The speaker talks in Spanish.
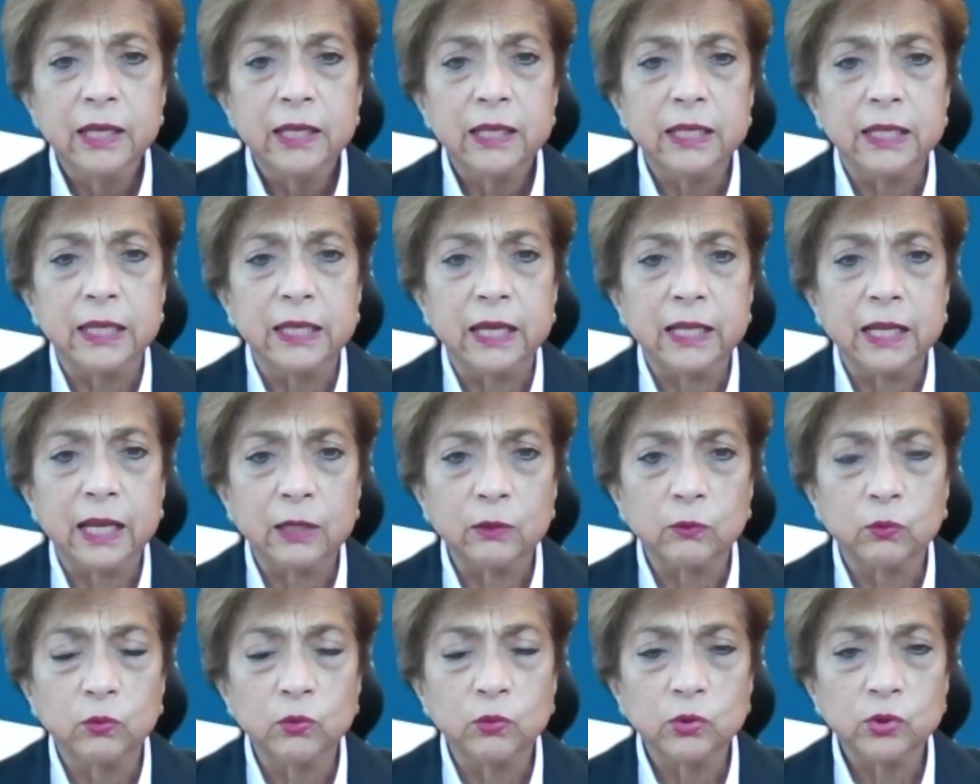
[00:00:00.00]
y en
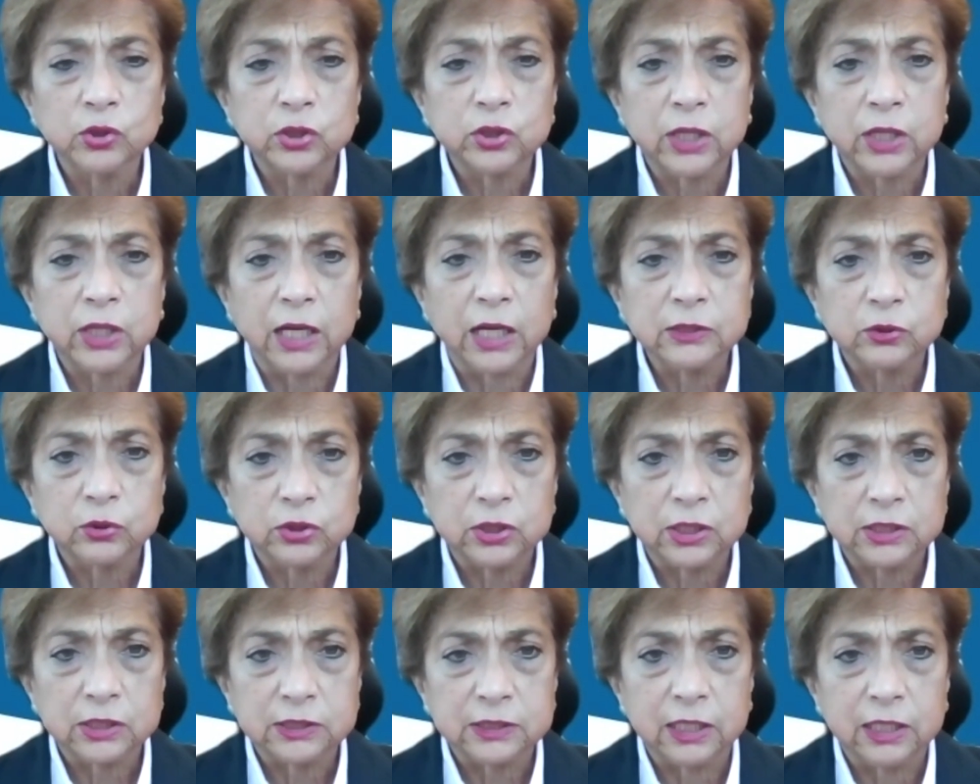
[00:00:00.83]
algunos
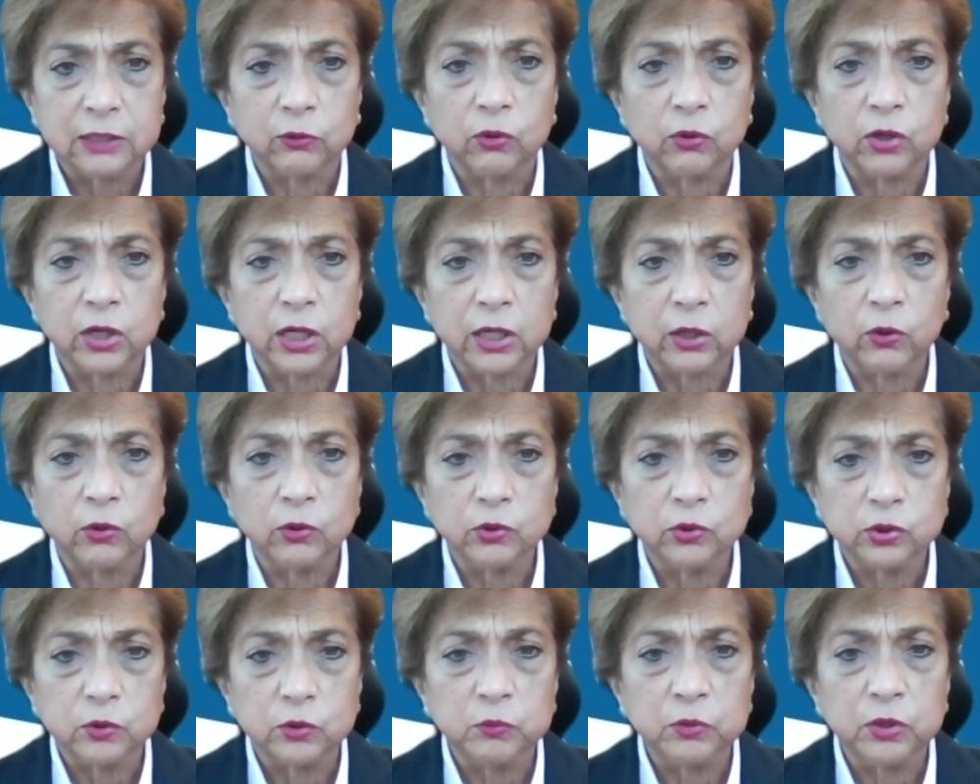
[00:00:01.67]
casos hasta con
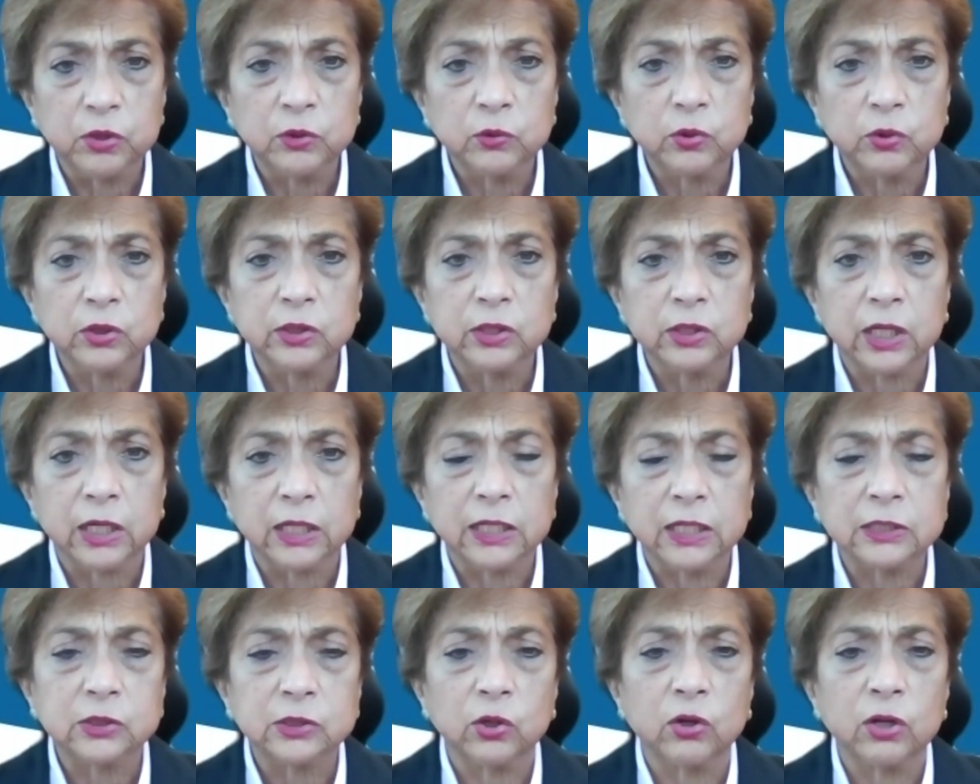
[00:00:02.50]
reconocimiento
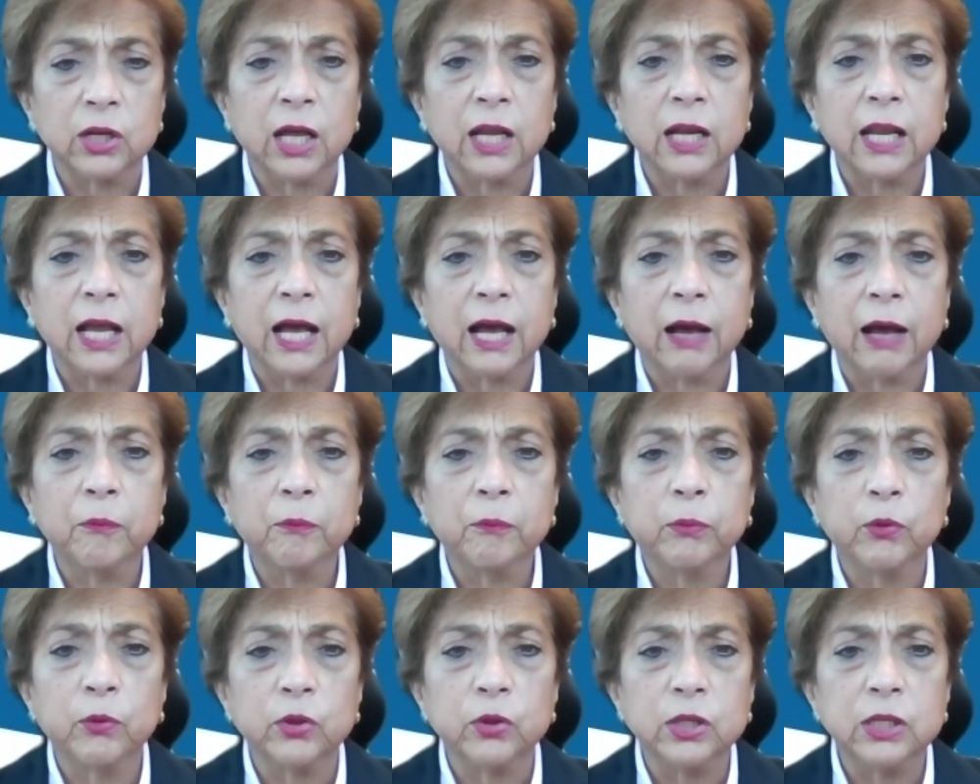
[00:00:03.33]
internacional, han
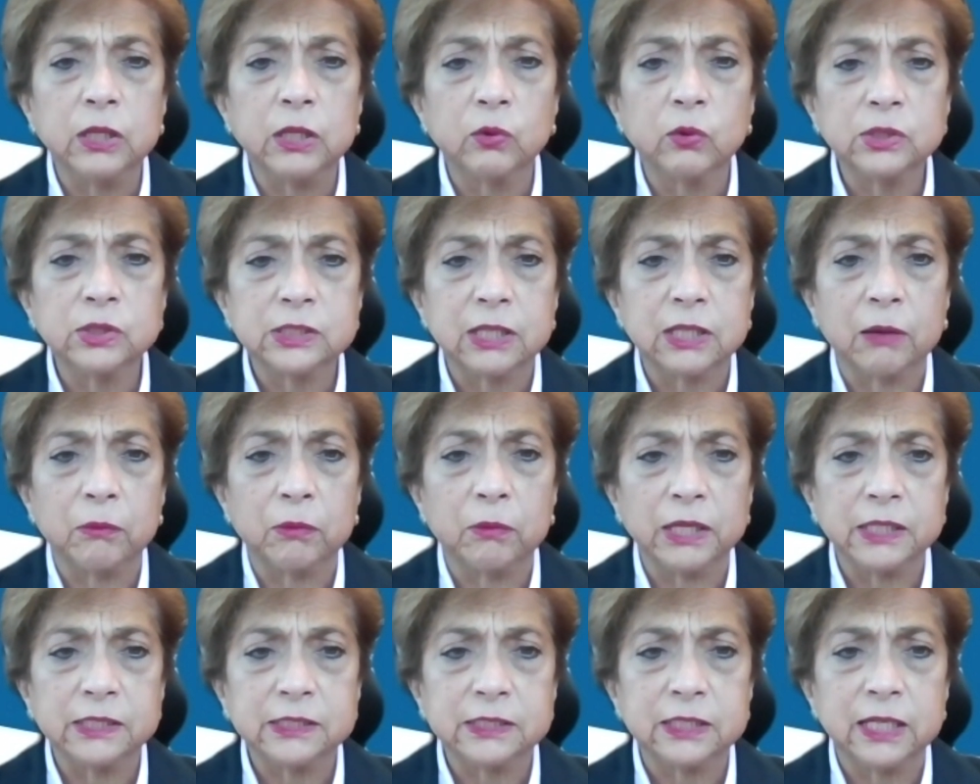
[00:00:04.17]
podido
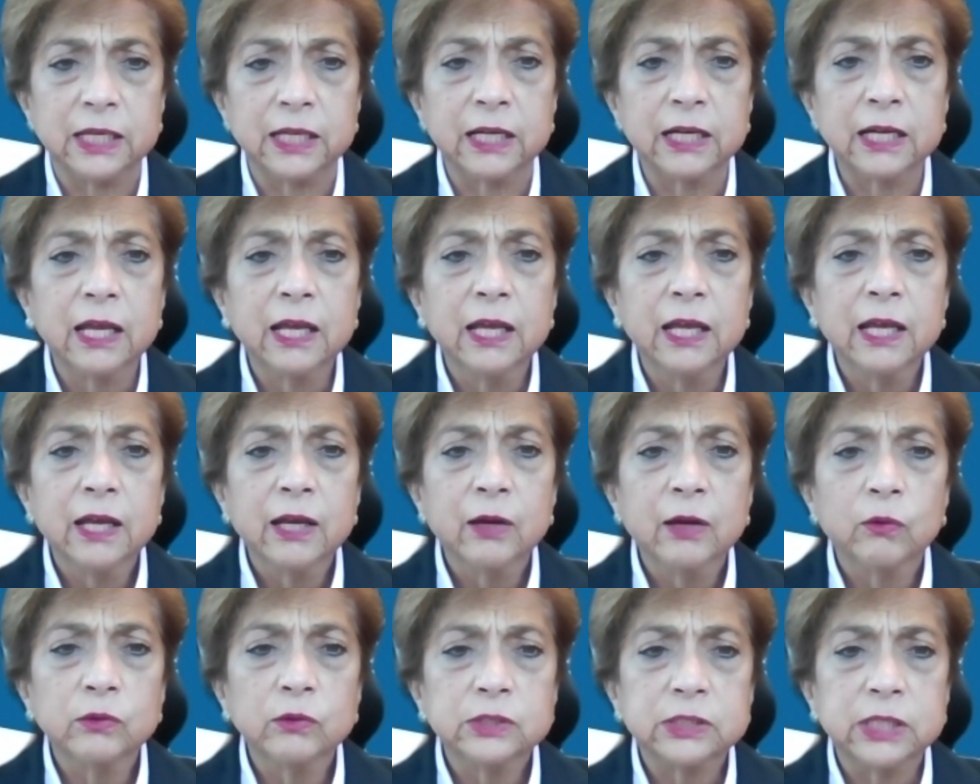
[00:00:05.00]
establecer,
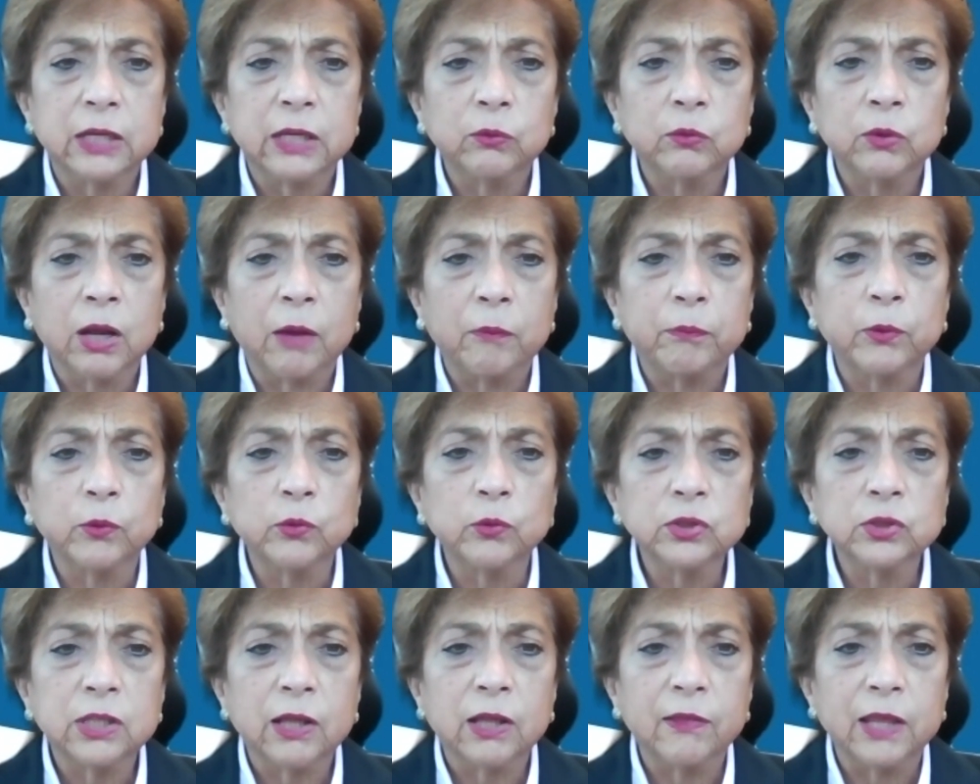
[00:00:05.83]
ser una
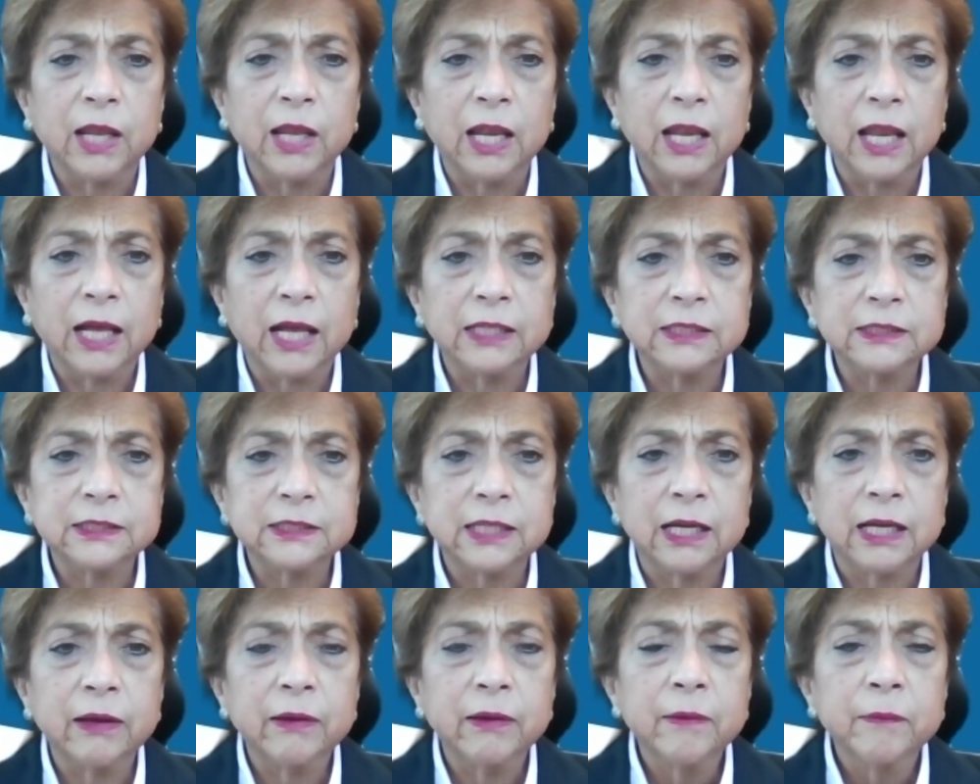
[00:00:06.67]
punta de
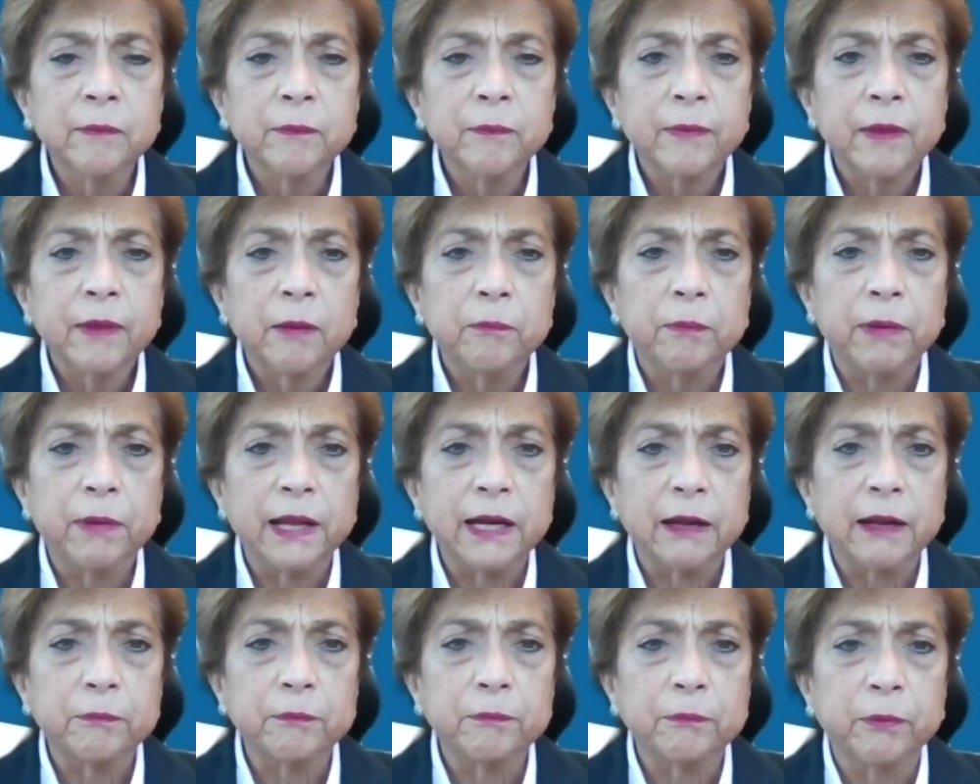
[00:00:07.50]
lanza
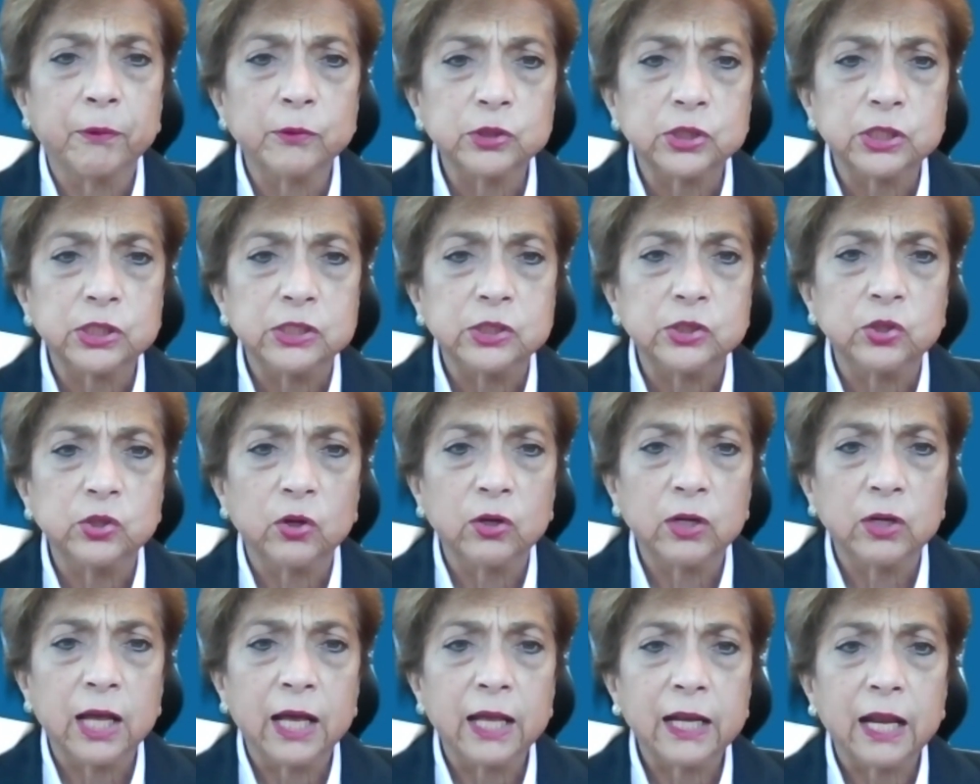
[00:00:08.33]
para
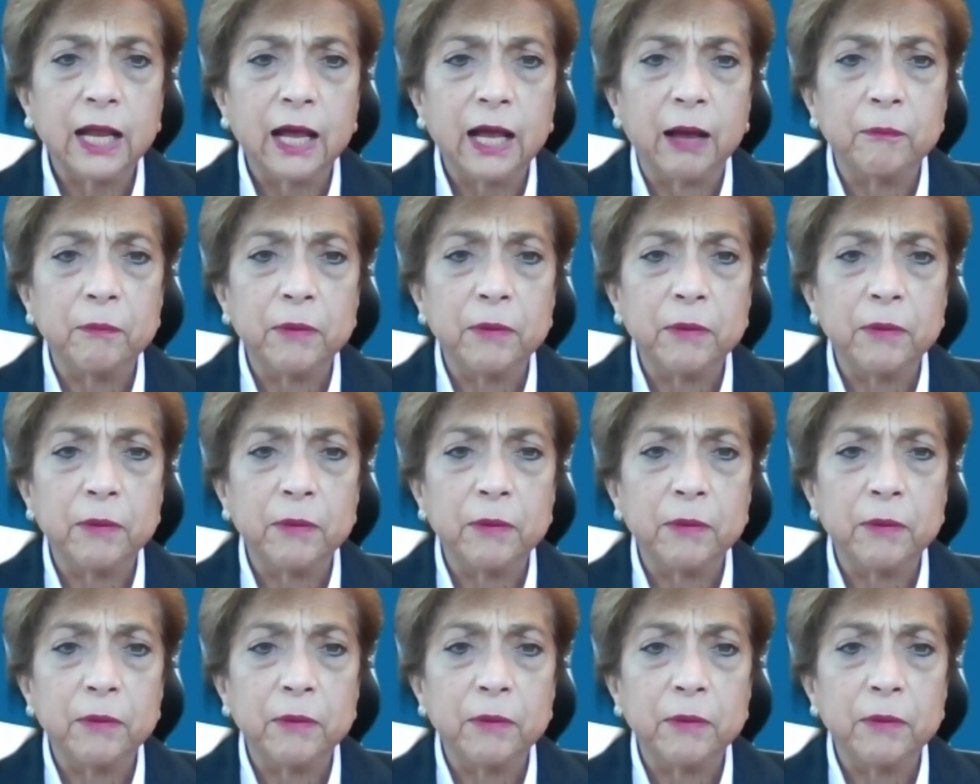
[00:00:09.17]
posicionar a